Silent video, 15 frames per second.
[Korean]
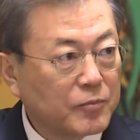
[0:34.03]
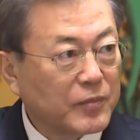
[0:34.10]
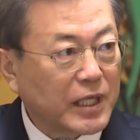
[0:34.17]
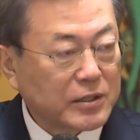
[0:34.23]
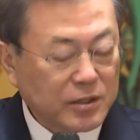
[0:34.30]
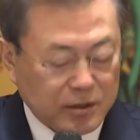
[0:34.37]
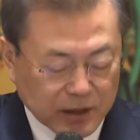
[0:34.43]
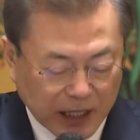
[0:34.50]

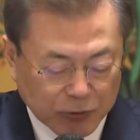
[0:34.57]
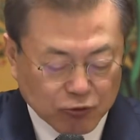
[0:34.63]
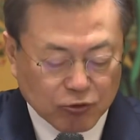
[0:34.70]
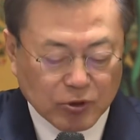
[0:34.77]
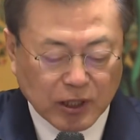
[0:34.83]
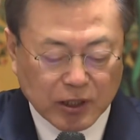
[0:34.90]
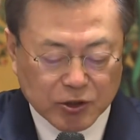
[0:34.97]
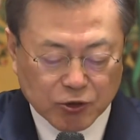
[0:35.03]
방역
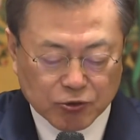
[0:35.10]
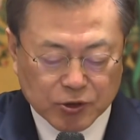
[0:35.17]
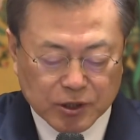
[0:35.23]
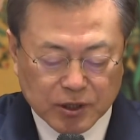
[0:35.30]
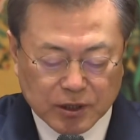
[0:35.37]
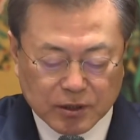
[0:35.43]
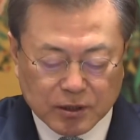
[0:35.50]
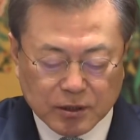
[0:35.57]
당국과
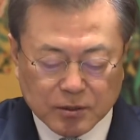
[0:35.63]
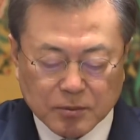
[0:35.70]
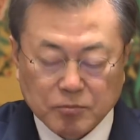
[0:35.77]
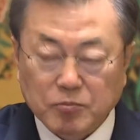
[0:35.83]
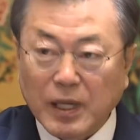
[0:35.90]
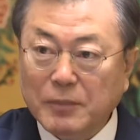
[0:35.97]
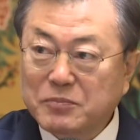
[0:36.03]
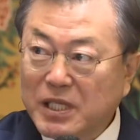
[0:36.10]
의료진은
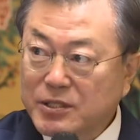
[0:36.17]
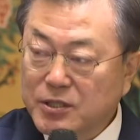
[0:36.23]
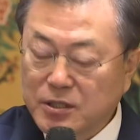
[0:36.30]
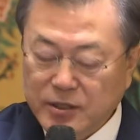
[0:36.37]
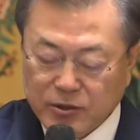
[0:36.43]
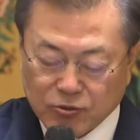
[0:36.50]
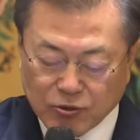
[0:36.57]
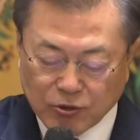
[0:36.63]

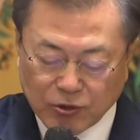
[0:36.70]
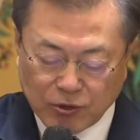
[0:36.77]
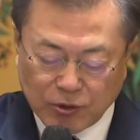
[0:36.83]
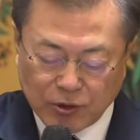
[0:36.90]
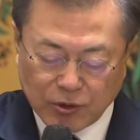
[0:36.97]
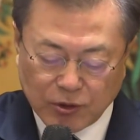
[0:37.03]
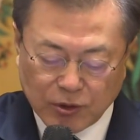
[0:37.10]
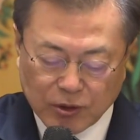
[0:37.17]
밤낮을 잊고
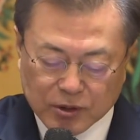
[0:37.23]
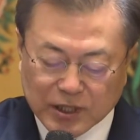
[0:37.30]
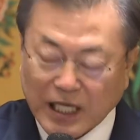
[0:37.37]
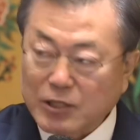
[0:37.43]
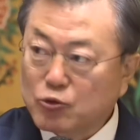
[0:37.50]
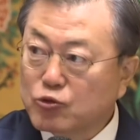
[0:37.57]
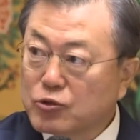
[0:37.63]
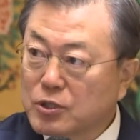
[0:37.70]

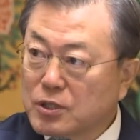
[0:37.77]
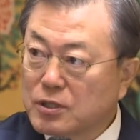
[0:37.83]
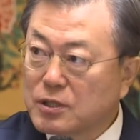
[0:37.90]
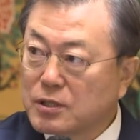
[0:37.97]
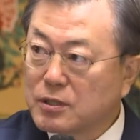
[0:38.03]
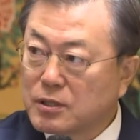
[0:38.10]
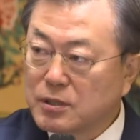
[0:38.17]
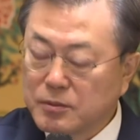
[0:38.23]
사투를
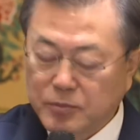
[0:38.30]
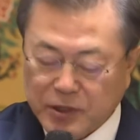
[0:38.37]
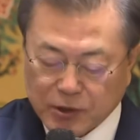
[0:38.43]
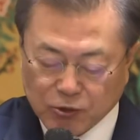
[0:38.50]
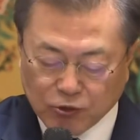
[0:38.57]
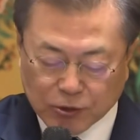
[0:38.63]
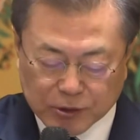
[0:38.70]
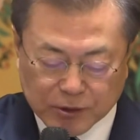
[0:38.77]

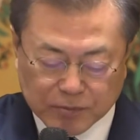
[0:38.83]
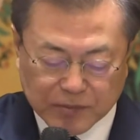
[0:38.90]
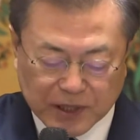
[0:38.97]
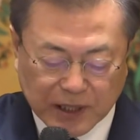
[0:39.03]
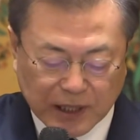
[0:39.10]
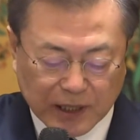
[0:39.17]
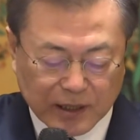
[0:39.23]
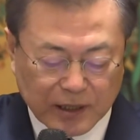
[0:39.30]
벌이고
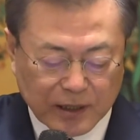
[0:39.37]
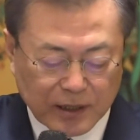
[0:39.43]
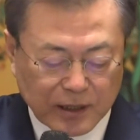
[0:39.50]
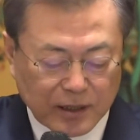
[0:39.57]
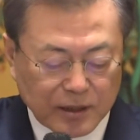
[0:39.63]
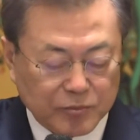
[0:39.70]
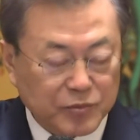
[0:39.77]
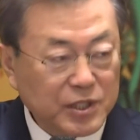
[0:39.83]
있습니다.
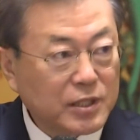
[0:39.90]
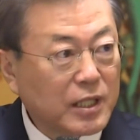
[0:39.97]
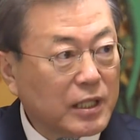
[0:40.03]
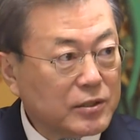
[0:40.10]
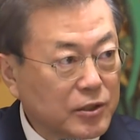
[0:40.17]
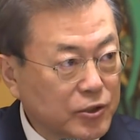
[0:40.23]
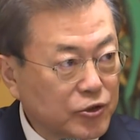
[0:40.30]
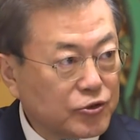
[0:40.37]

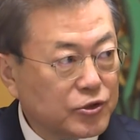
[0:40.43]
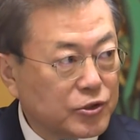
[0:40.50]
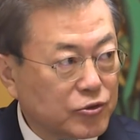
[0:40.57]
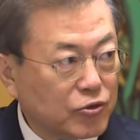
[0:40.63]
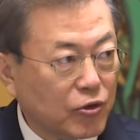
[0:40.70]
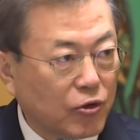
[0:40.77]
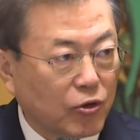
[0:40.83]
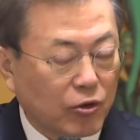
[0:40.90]
민간
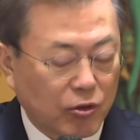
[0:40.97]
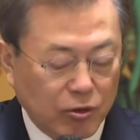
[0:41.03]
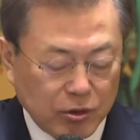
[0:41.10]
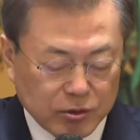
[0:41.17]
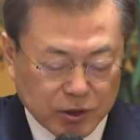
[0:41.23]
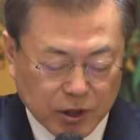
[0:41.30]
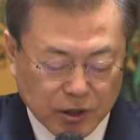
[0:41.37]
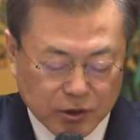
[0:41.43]
의료진도
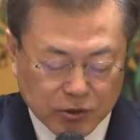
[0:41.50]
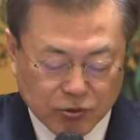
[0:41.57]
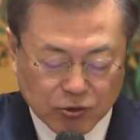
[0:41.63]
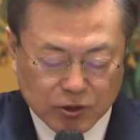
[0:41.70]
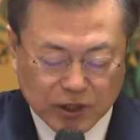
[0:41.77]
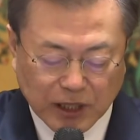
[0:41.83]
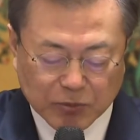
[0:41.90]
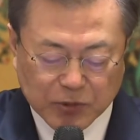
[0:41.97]

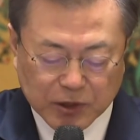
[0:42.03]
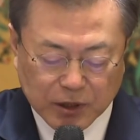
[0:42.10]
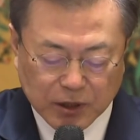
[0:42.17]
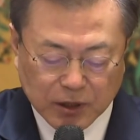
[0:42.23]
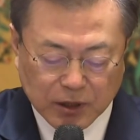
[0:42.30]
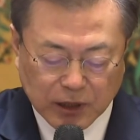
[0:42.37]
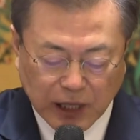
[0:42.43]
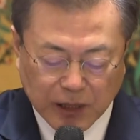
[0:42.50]
적극적으로
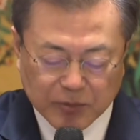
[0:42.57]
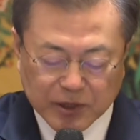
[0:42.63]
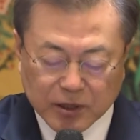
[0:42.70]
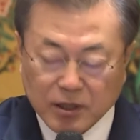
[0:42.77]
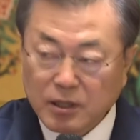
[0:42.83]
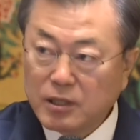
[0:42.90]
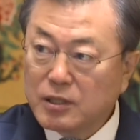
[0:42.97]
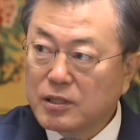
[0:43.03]

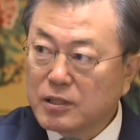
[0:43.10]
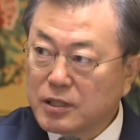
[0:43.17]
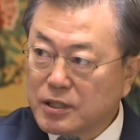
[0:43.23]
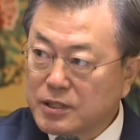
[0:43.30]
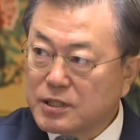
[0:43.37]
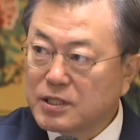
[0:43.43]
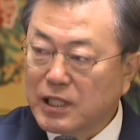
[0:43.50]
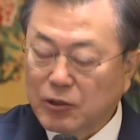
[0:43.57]
참여하며
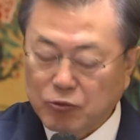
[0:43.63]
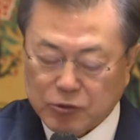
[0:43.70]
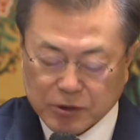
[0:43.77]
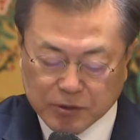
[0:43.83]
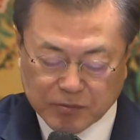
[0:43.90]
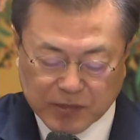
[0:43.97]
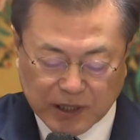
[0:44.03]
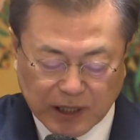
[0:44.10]
헌신하고
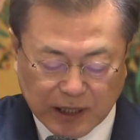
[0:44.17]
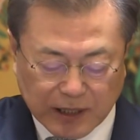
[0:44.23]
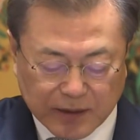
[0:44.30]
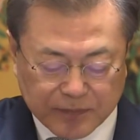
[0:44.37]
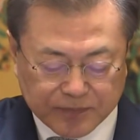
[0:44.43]
있습니다.